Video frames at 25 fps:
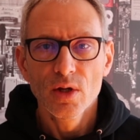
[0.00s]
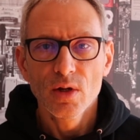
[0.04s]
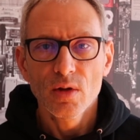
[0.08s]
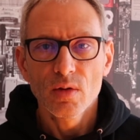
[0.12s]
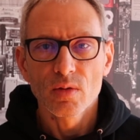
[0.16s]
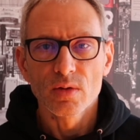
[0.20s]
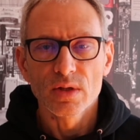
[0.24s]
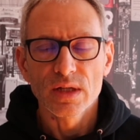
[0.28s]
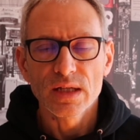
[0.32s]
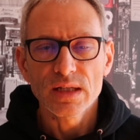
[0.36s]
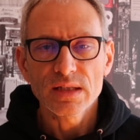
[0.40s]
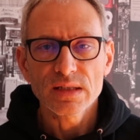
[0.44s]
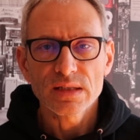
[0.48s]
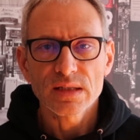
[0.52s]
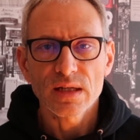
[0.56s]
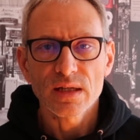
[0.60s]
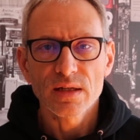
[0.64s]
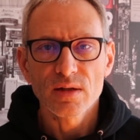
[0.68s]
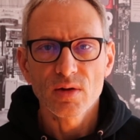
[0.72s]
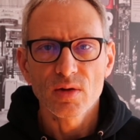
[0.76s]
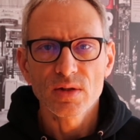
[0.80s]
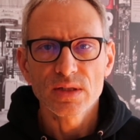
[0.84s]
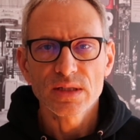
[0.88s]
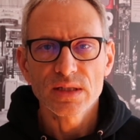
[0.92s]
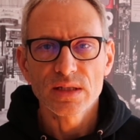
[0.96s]
und ist dann
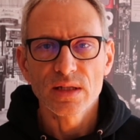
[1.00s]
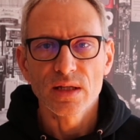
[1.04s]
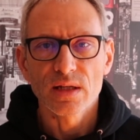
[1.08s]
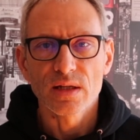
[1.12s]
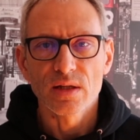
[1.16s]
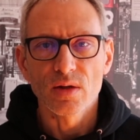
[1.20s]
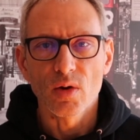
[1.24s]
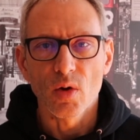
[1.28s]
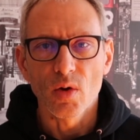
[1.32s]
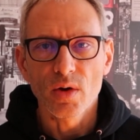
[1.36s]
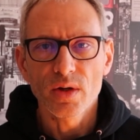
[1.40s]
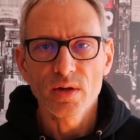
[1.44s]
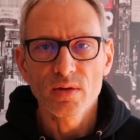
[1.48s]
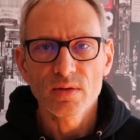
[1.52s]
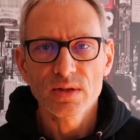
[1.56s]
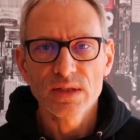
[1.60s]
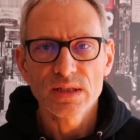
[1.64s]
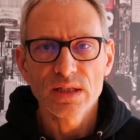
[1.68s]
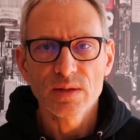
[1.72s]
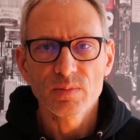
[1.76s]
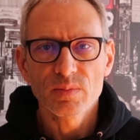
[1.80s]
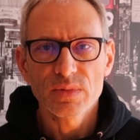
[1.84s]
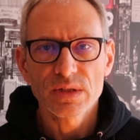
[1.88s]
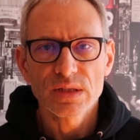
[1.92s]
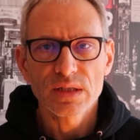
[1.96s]

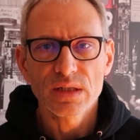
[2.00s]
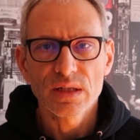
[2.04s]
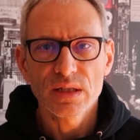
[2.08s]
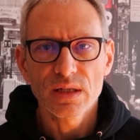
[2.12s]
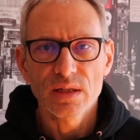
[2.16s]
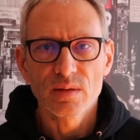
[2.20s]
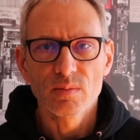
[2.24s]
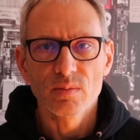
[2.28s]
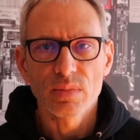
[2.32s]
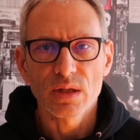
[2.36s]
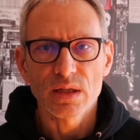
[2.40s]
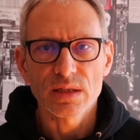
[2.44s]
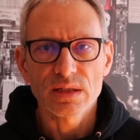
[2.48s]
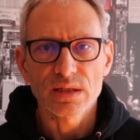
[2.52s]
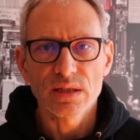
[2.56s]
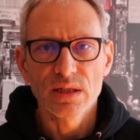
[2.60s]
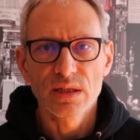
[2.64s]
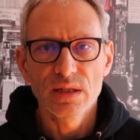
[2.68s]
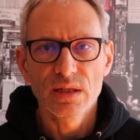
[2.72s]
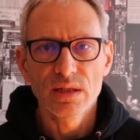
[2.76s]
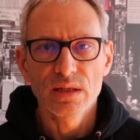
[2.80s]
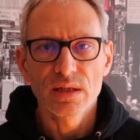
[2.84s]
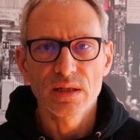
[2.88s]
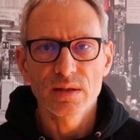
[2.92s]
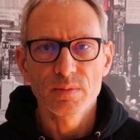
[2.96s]
1979 in
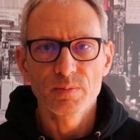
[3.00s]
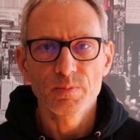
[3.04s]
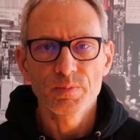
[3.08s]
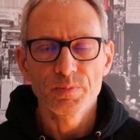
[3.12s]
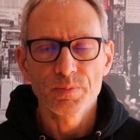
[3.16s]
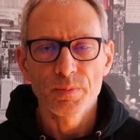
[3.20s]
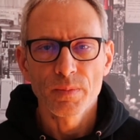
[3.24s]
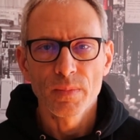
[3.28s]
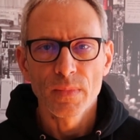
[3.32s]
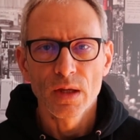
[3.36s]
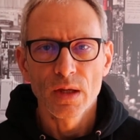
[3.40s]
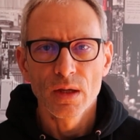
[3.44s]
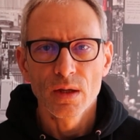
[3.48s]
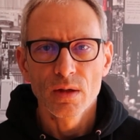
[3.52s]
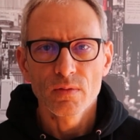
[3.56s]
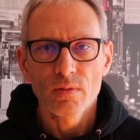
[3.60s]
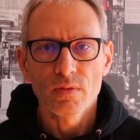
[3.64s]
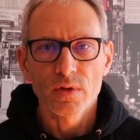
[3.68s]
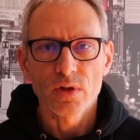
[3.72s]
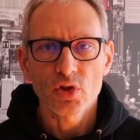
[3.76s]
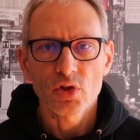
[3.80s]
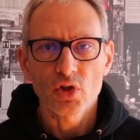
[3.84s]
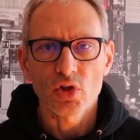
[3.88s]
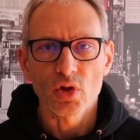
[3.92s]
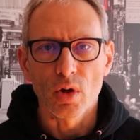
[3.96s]
Brasilien
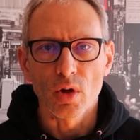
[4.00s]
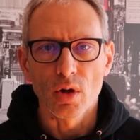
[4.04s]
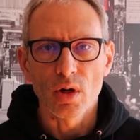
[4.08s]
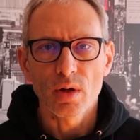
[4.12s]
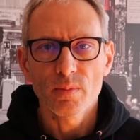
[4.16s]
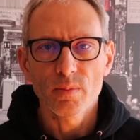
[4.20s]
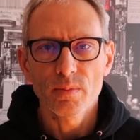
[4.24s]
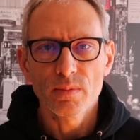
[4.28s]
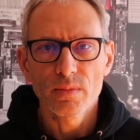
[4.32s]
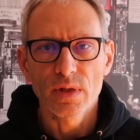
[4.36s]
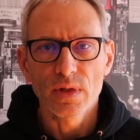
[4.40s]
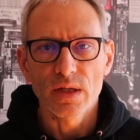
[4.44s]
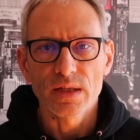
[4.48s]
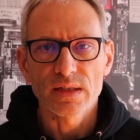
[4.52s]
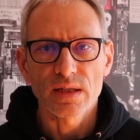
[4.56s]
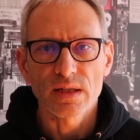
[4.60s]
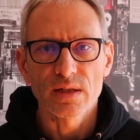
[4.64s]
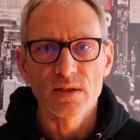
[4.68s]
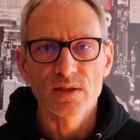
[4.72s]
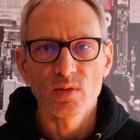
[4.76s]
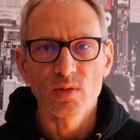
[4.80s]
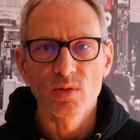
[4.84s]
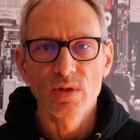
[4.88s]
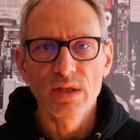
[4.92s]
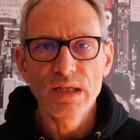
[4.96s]
verstorben. Er ist
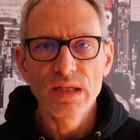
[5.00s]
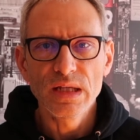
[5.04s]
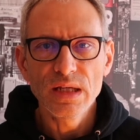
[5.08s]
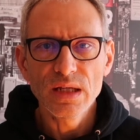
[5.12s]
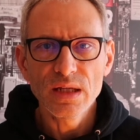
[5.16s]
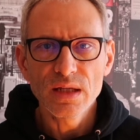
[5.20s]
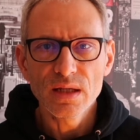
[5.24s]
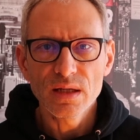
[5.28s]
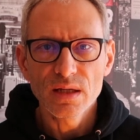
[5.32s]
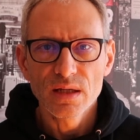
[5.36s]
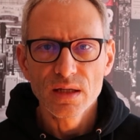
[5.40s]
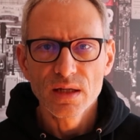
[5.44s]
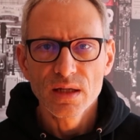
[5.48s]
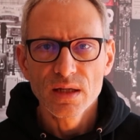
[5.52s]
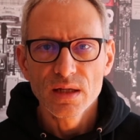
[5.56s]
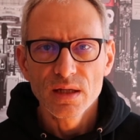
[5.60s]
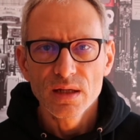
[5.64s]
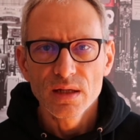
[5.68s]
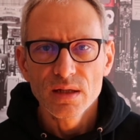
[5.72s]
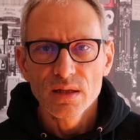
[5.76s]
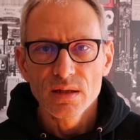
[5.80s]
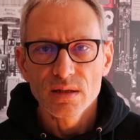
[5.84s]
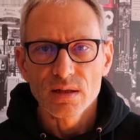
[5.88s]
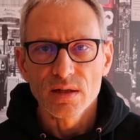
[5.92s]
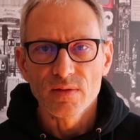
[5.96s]
also nie
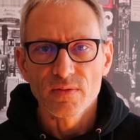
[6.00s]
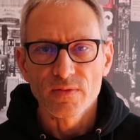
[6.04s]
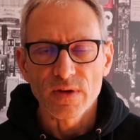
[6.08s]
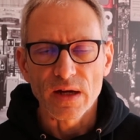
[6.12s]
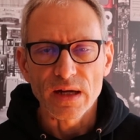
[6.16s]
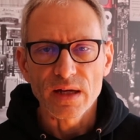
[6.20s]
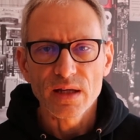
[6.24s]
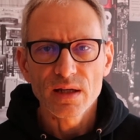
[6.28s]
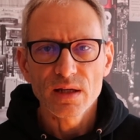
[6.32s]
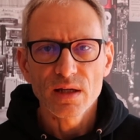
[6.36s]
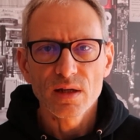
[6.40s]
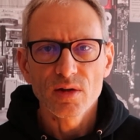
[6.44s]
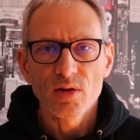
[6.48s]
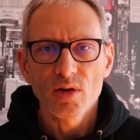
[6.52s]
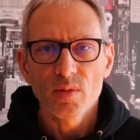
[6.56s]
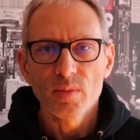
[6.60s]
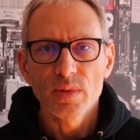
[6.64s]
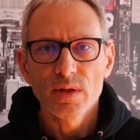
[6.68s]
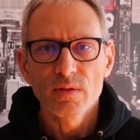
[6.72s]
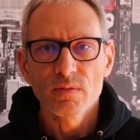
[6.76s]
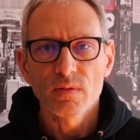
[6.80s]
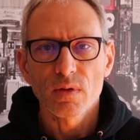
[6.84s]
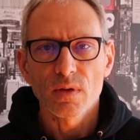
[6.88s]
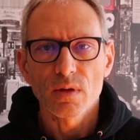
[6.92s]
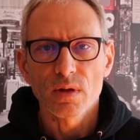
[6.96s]
gefangen
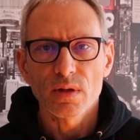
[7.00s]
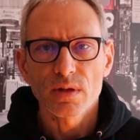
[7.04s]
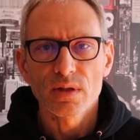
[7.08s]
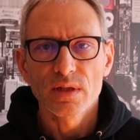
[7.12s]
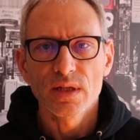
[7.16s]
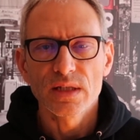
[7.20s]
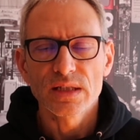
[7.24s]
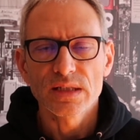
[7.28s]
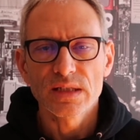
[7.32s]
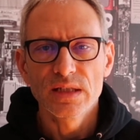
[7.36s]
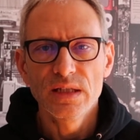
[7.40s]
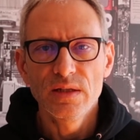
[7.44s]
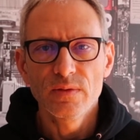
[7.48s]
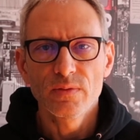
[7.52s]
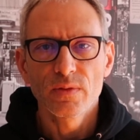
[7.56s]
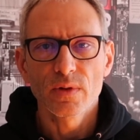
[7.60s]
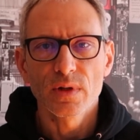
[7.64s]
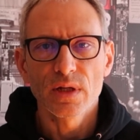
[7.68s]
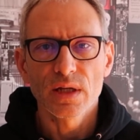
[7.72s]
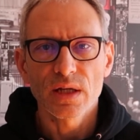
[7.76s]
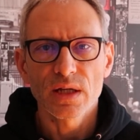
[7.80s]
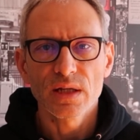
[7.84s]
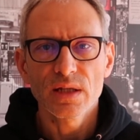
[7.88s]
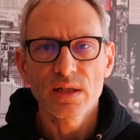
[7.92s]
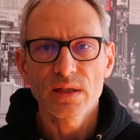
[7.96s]
genommen worden, er ist nie vor
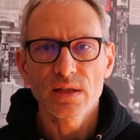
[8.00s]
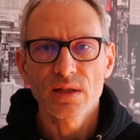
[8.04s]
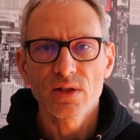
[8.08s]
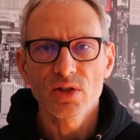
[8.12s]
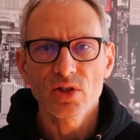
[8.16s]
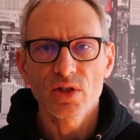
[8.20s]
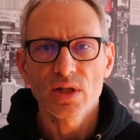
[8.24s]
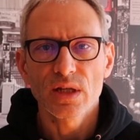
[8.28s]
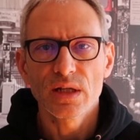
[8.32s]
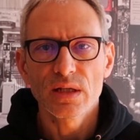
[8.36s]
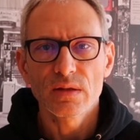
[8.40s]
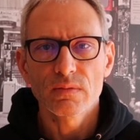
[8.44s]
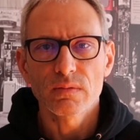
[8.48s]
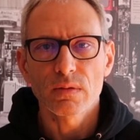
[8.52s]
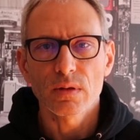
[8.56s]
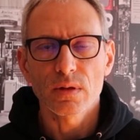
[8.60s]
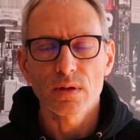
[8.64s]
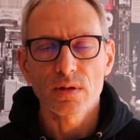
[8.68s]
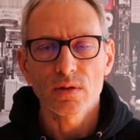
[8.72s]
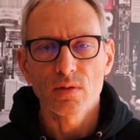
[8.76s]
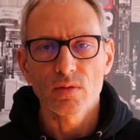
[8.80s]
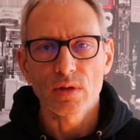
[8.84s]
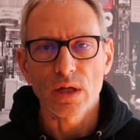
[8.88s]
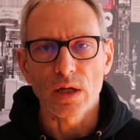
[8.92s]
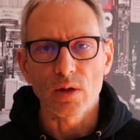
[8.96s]
Gericht gestellt
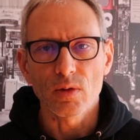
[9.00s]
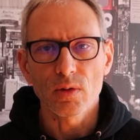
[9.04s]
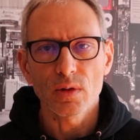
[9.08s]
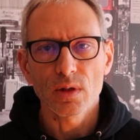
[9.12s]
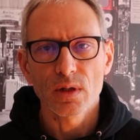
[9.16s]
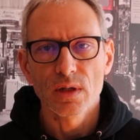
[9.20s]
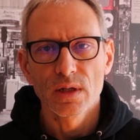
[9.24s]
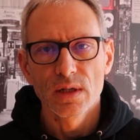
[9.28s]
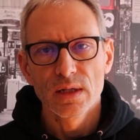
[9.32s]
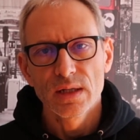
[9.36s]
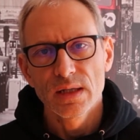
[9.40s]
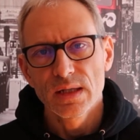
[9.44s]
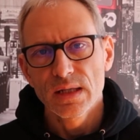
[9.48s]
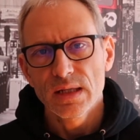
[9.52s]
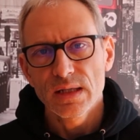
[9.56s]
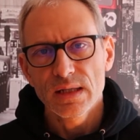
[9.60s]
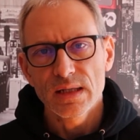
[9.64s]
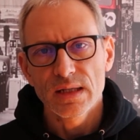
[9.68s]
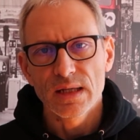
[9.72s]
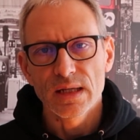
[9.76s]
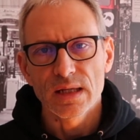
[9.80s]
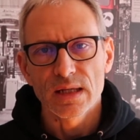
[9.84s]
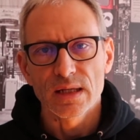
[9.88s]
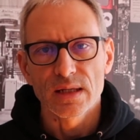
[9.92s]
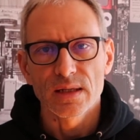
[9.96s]
worden und auch
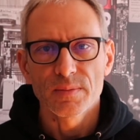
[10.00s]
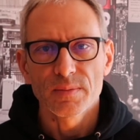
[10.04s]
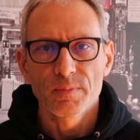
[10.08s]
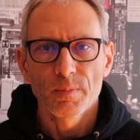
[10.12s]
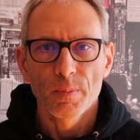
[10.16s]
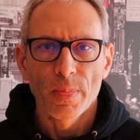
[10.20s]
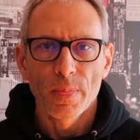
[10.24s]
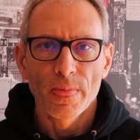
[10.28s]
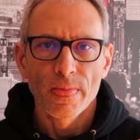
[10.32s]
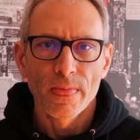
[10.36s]
der,